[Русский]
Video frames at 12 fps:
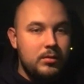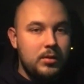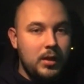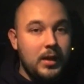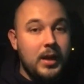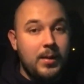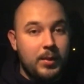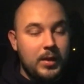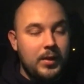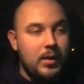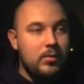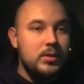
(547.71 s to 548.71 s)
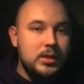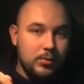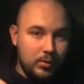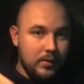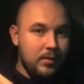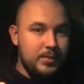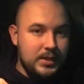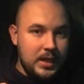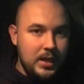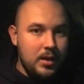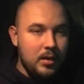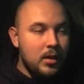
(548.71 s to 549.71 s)
телеграм-канал, ссылка в
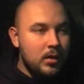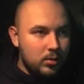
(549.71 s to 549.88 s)
описании.